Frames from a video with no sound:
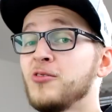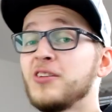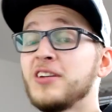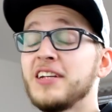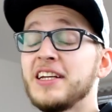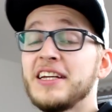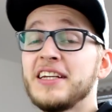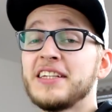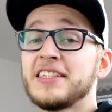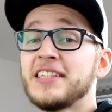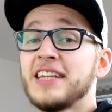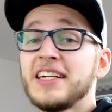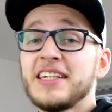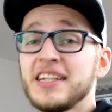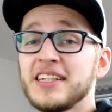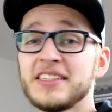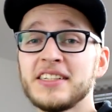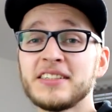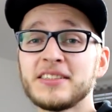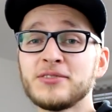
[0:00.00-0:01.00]
Und ich
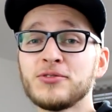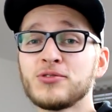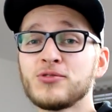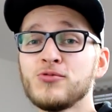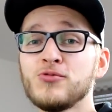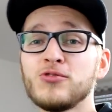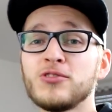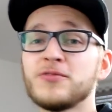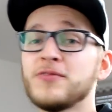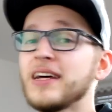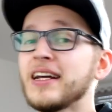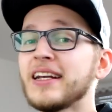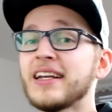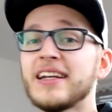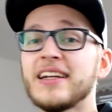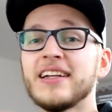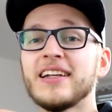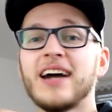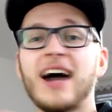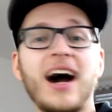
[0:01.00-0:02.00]
denke, es ist nun gut,
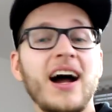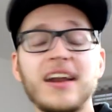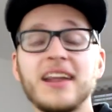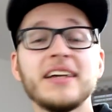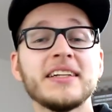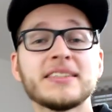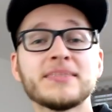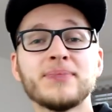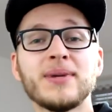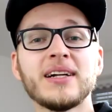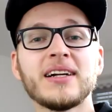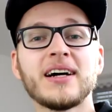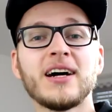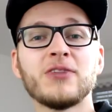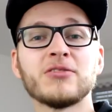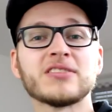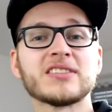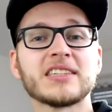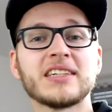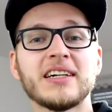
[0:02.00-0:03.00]
wenn alles mal
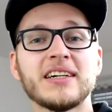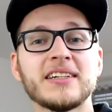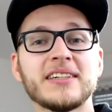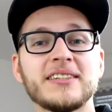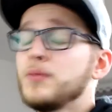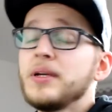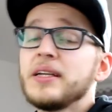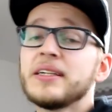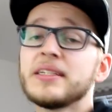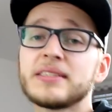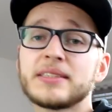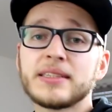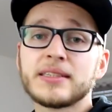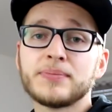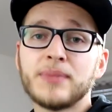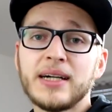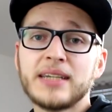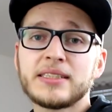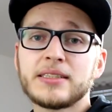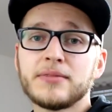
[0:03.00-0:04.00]
raus kann. Für mich ist das
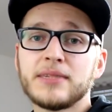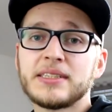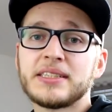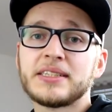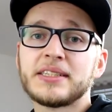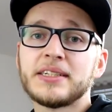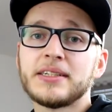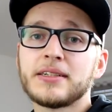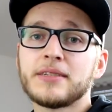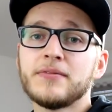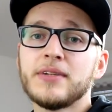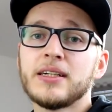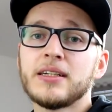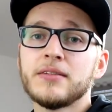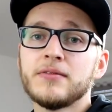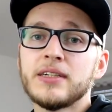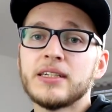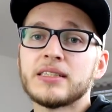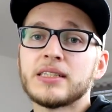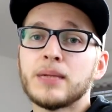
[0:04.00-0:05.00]
meiste, was ich sagen
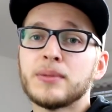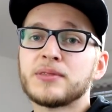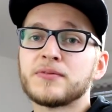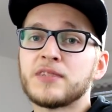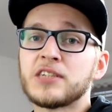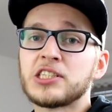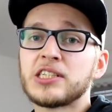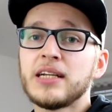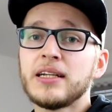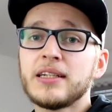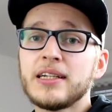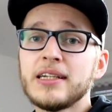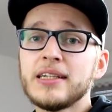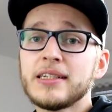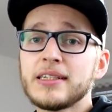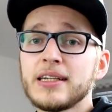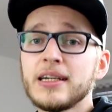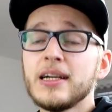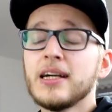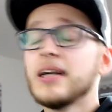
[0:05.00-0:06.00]
werde, wieder
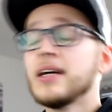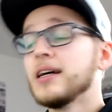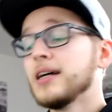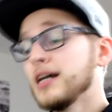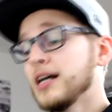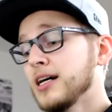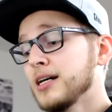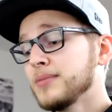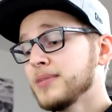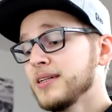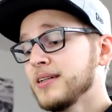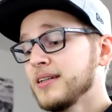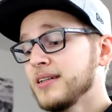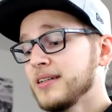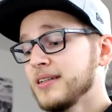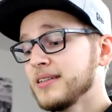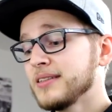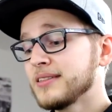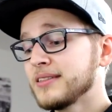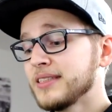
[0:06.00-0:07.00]
selbstverständlich,
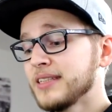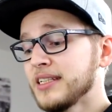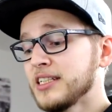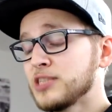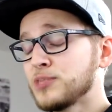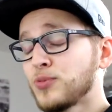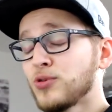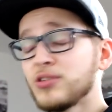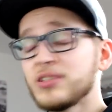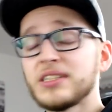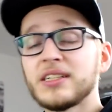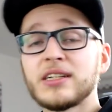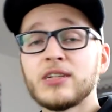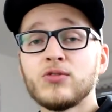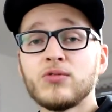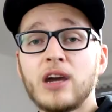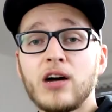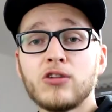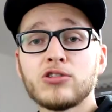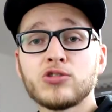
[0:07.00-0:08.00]
aber den Spruch sage ich
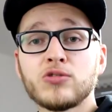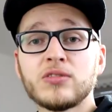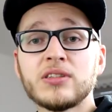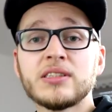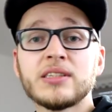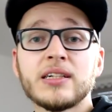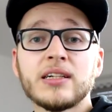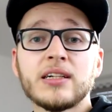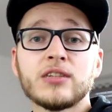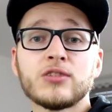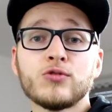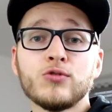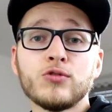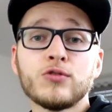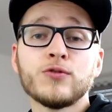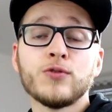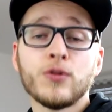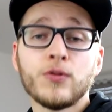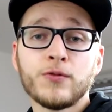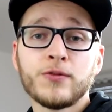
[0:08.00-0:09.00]
nun auch schon seit
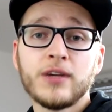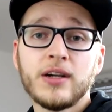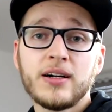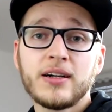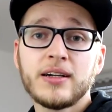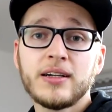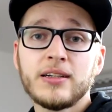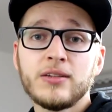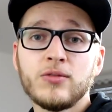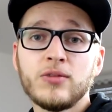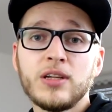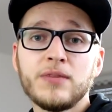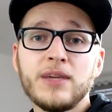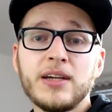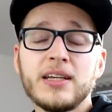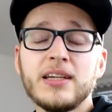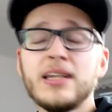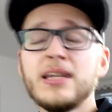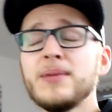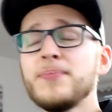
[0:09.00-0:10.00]
gut fünf Jahren und ich
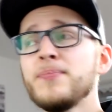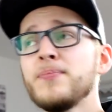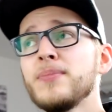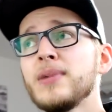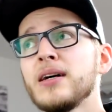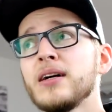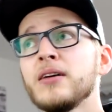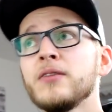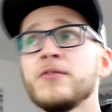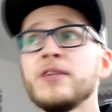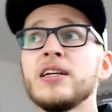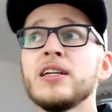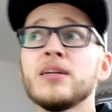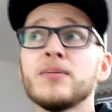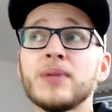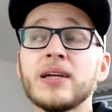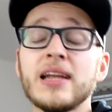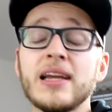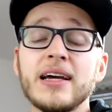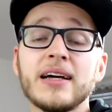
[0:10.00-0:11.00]
werde immer wieder
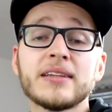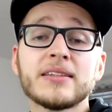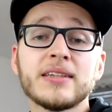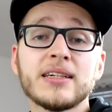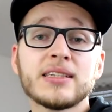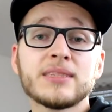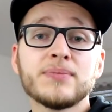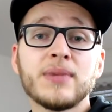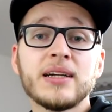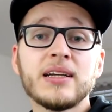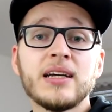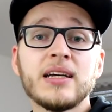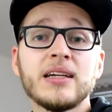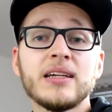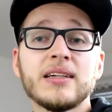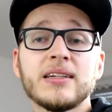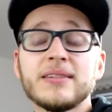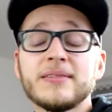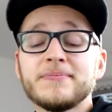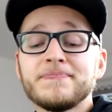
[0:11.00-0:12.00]
belehrt, dass
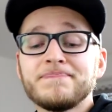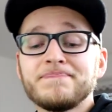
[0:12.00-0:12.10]
meine